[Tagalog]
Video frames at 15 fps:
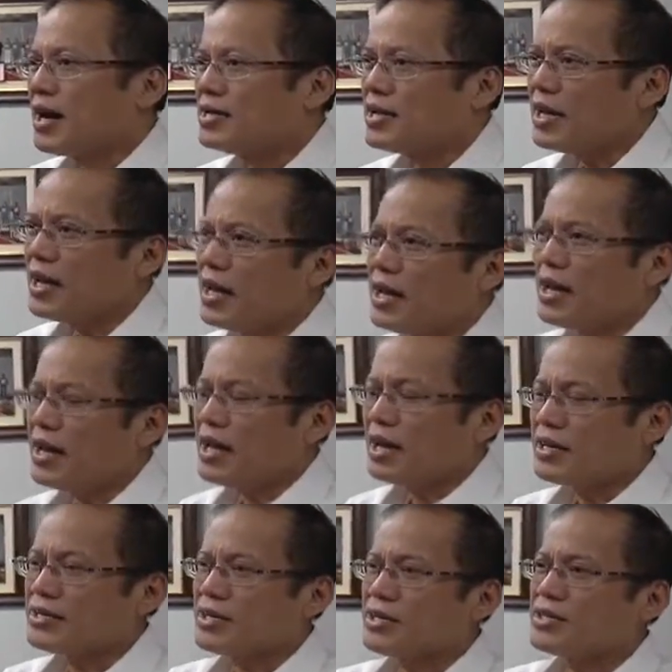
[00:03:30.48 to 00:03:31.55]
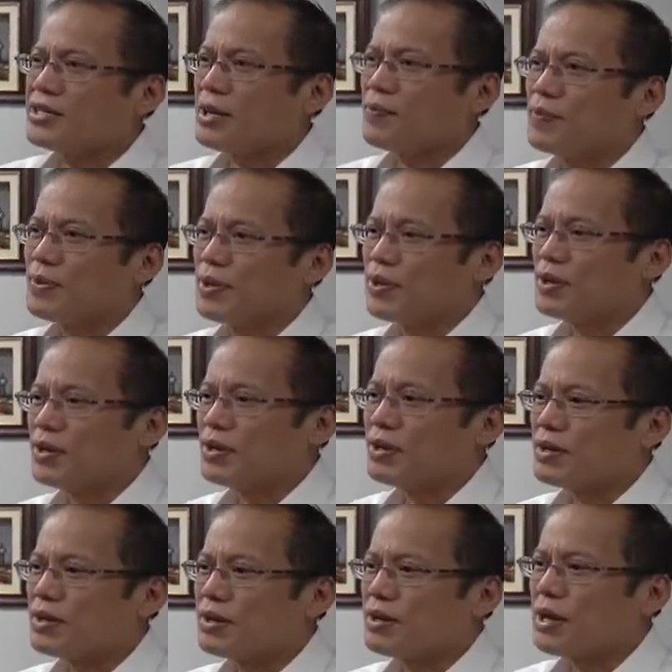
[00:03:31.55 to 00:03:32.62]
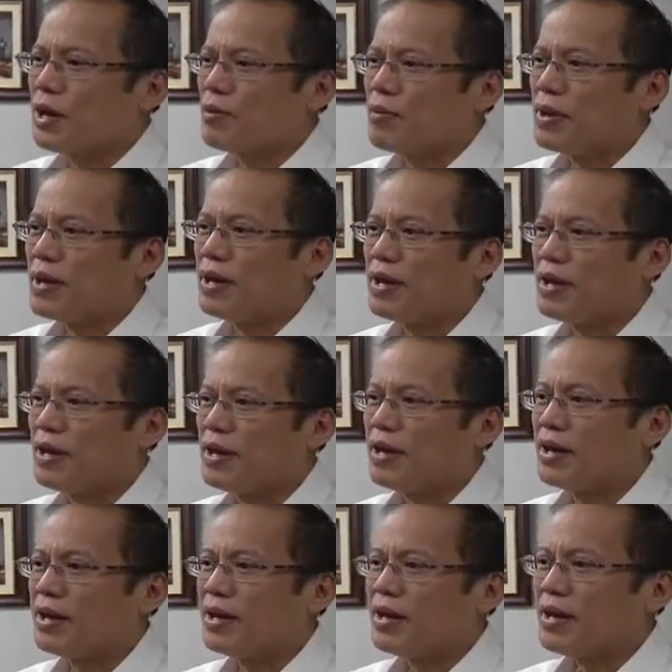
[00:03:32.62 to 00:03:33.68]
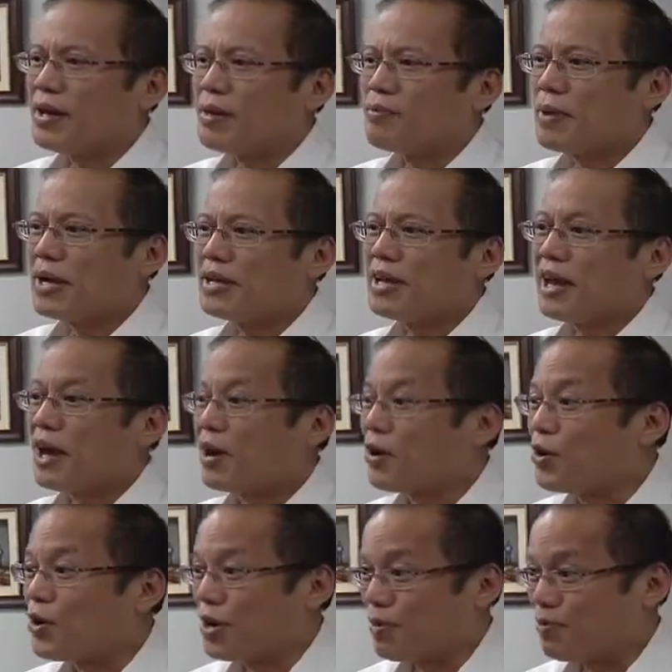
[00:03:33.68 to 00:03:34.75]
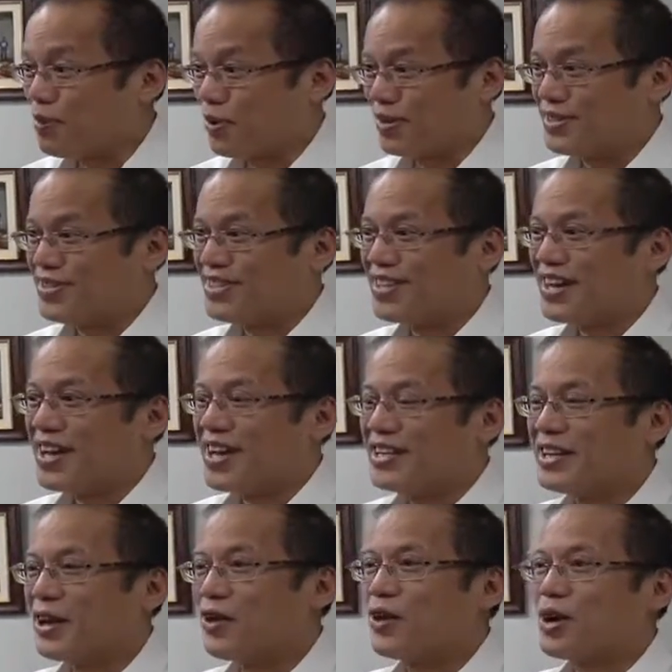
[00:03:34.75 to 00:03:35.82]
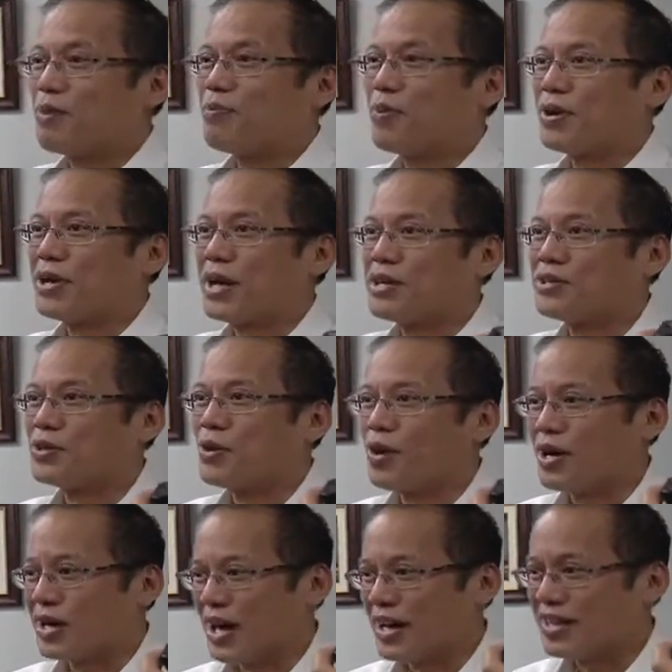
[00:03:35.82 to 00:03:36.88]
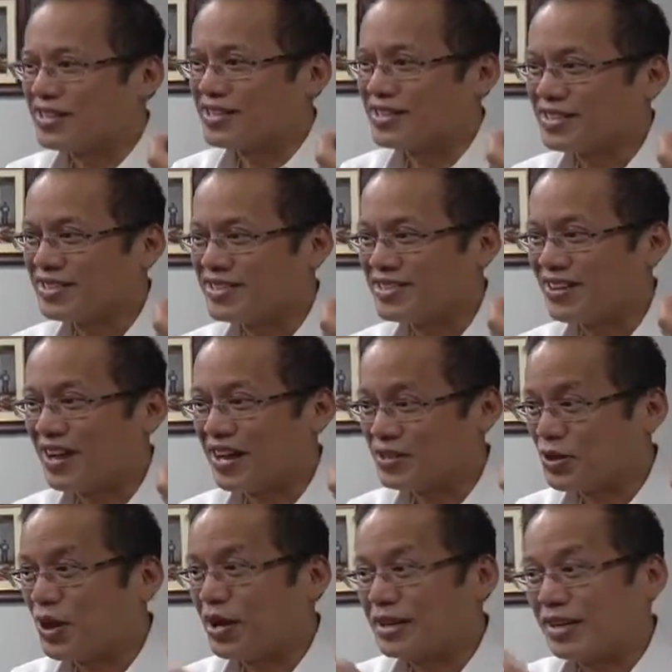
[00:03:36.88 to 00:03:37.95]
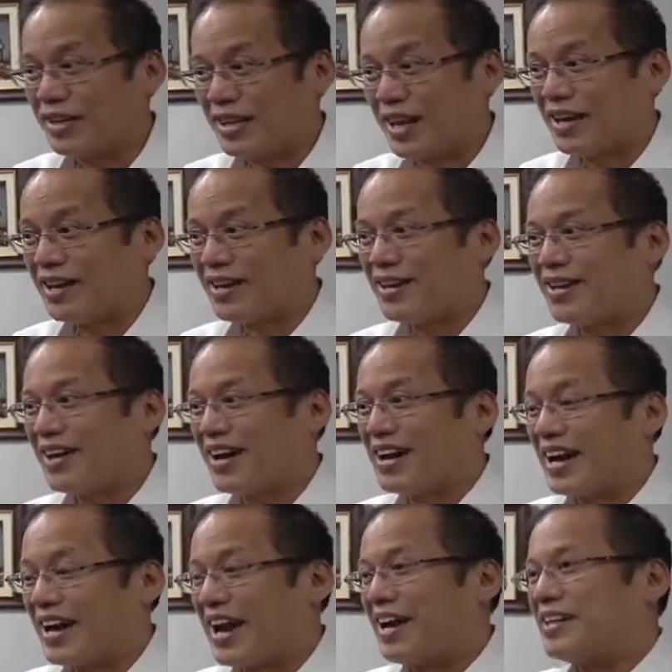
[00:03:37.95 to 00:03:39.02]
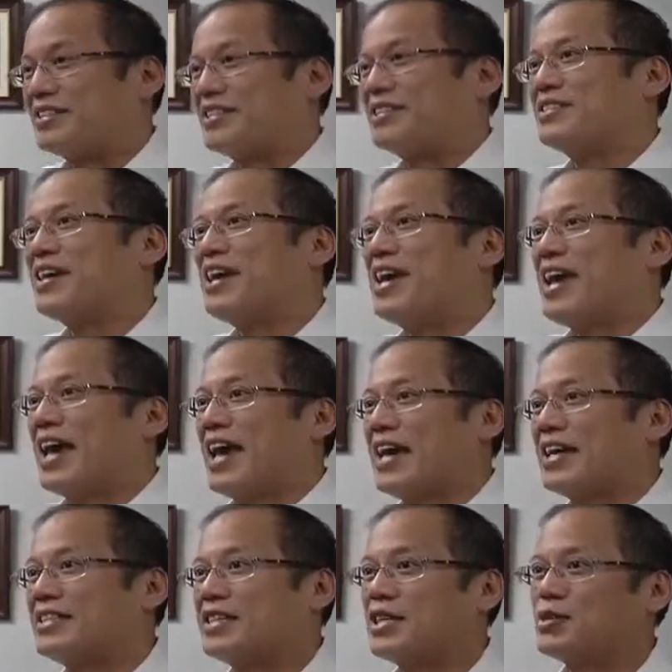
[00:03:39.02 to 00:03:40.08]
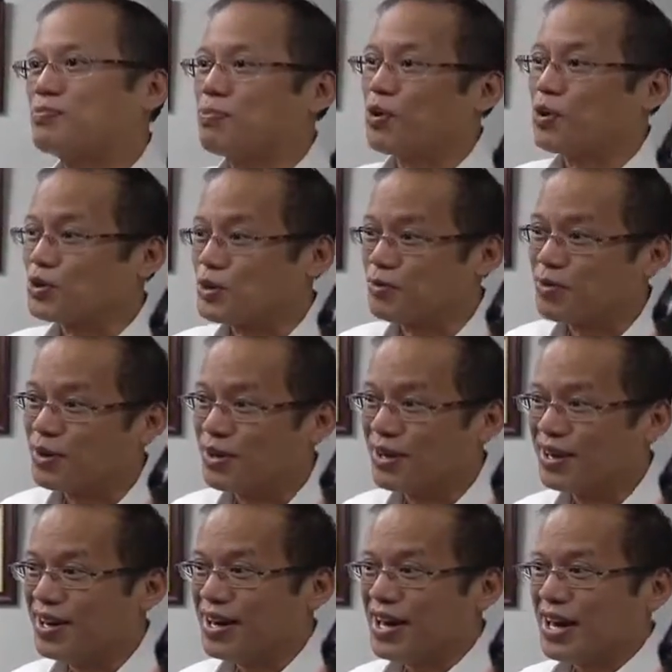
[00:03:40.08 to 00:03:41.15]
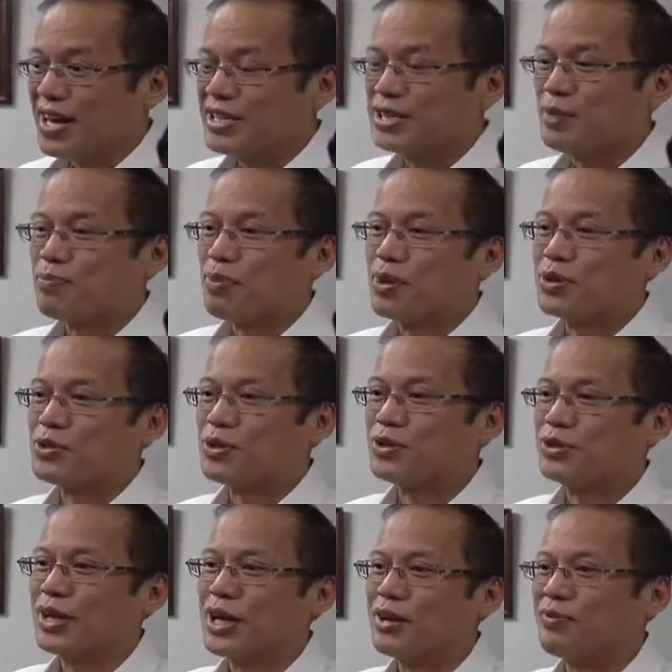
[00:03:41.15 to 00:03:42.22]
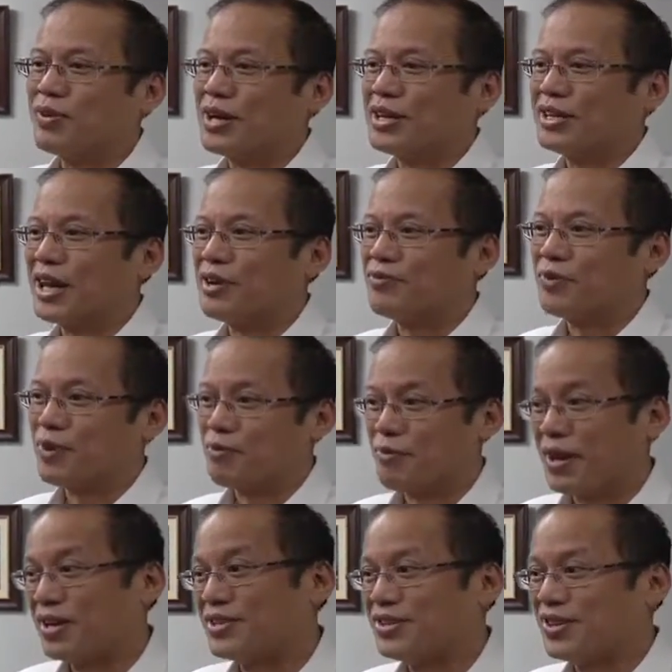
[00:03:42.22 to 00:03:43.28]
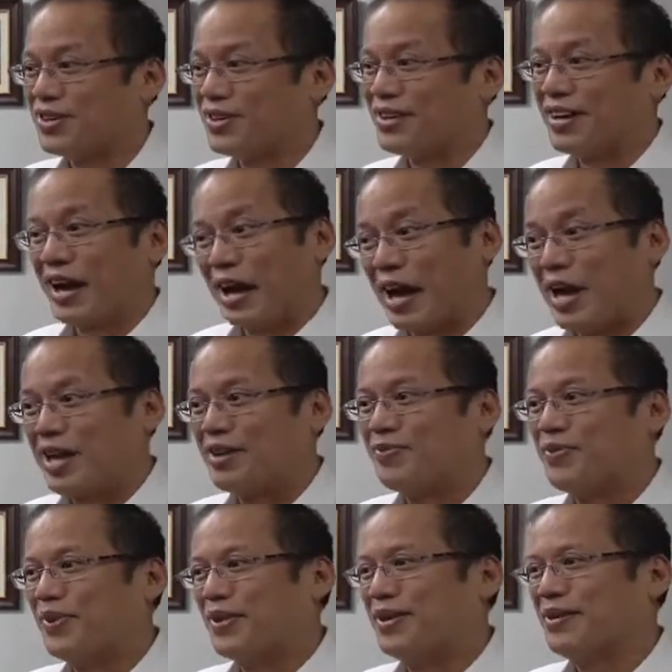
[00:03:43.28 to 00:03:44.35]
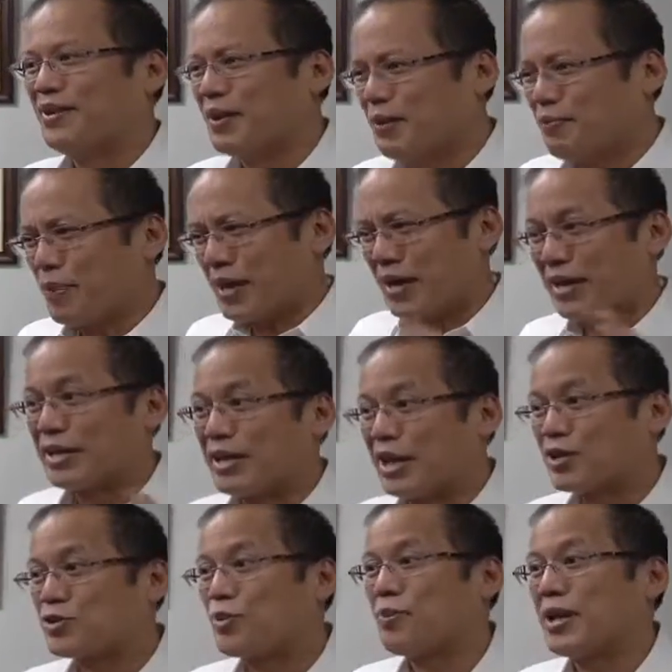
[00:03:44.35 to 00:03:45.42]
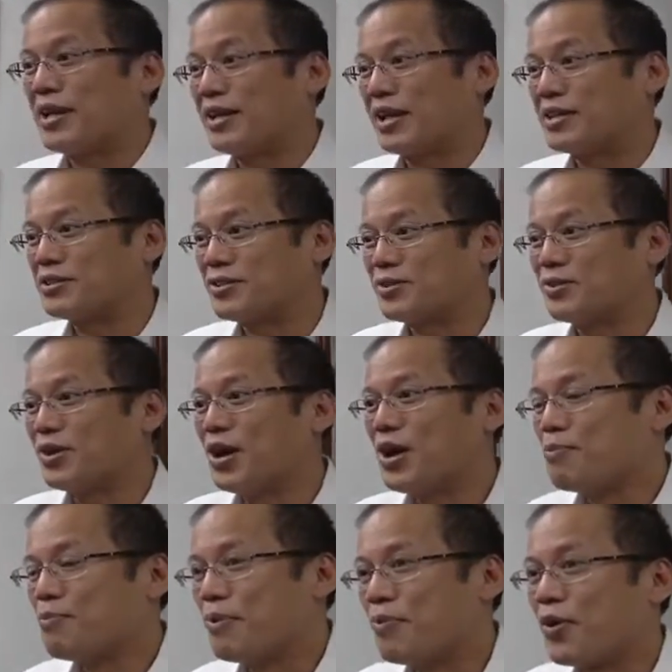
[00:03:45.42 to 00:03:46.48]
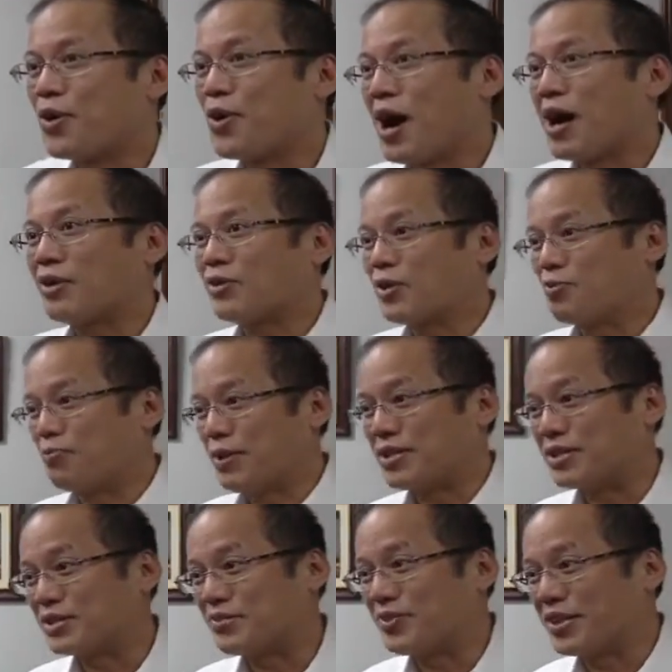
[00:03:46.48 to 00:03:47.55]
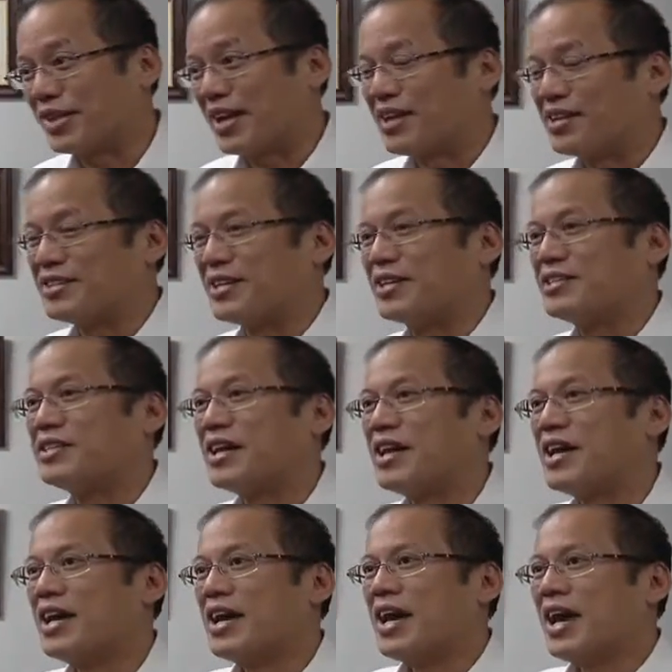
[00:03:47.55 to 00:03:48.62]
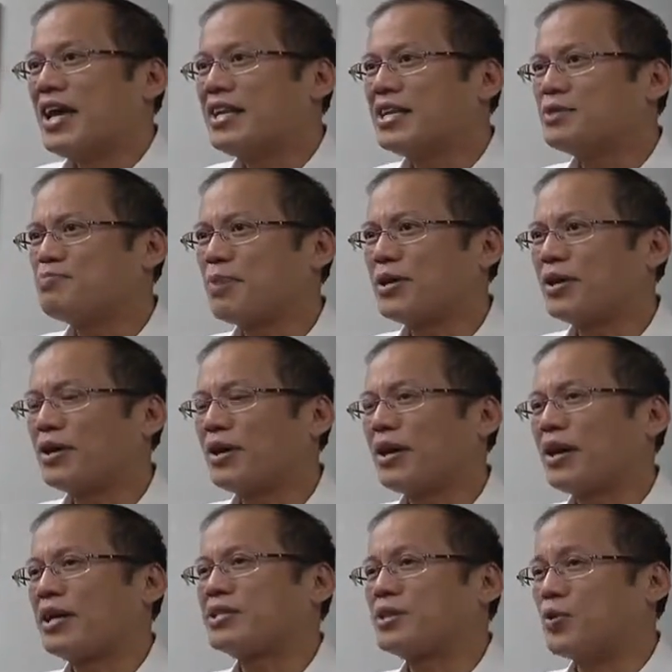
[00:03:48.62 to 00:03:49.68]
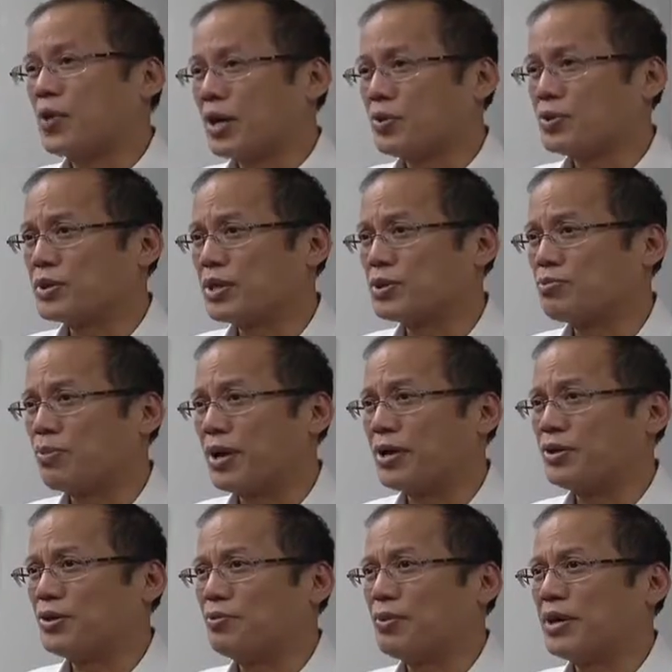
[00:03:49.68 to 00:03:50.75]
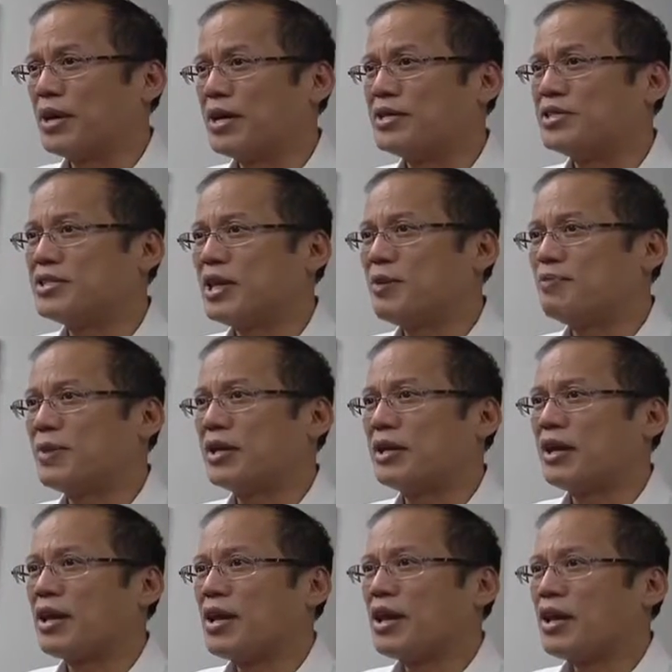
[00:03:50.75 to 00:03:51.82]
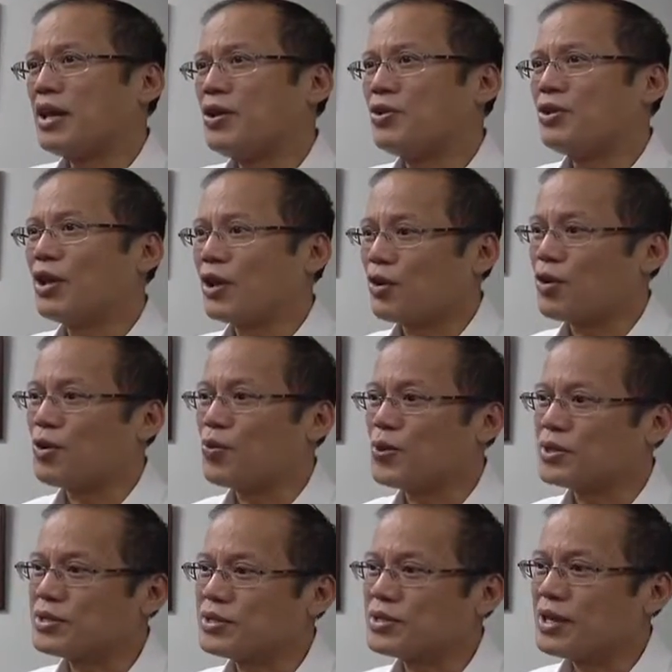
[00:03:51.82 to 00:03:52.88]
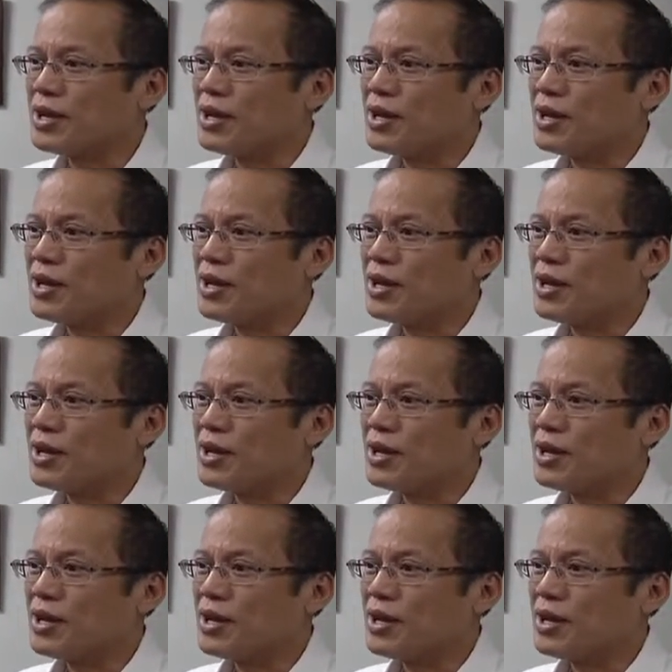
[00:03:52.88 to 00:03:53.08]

Kasi in, in our system, there'll be, parang there are raw reports. The raw report has to go analysis. It has to undertake an analysis. Is this plausible? Is the person delivering the information reliable? That, parang, there are so many tests before you act on pieces of intelligence. In this particular case, the way it was explained to me, it seemed that in the raw was